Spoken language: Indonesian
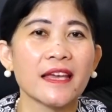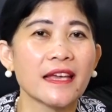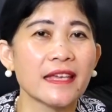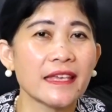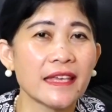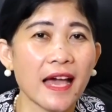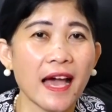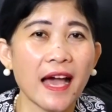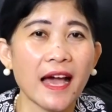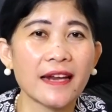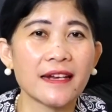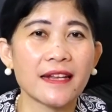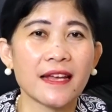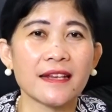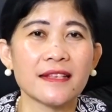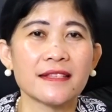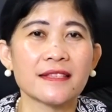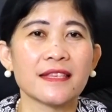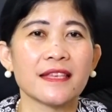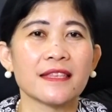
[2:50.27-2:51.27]
yang ada
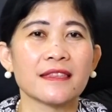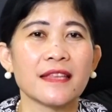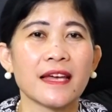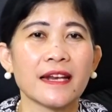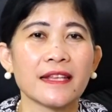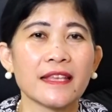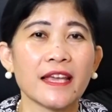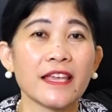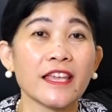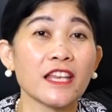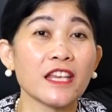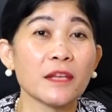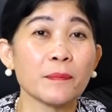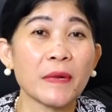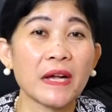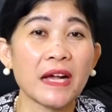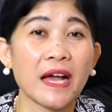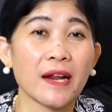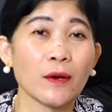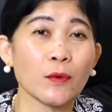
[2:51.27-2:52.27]
di sekitarnya yang
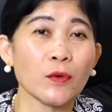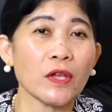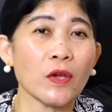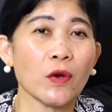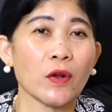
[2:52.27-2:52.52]
dipengaruhi